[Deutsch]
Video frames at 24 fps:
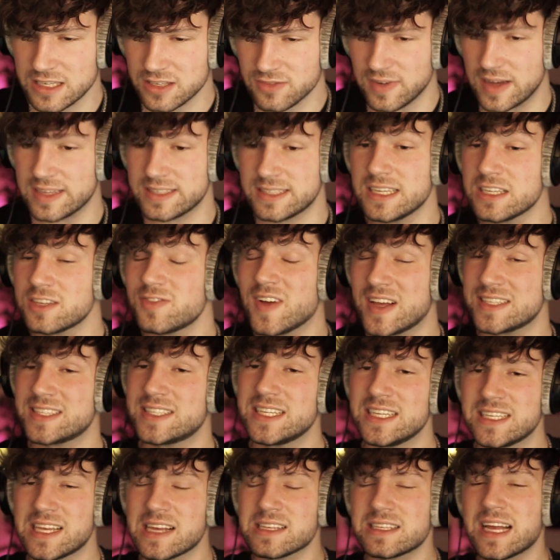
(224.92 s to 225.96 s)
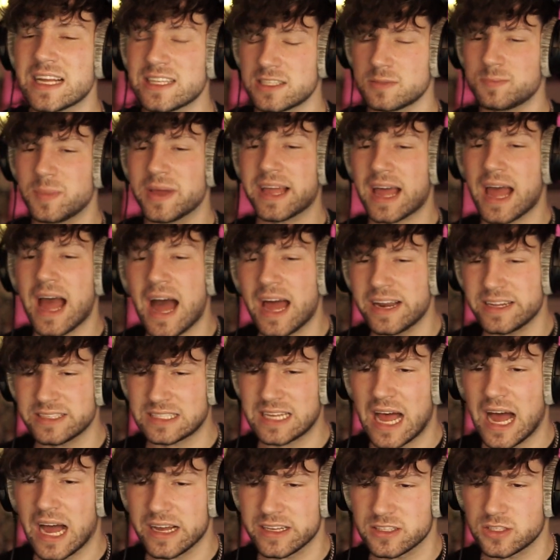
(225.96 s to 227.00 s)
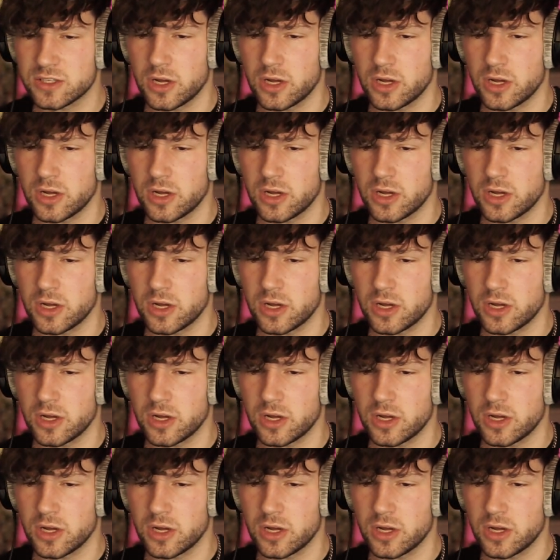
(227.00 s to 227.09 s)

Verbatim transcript: Ich weiß nicht, was dieser Satz mir gerade sagen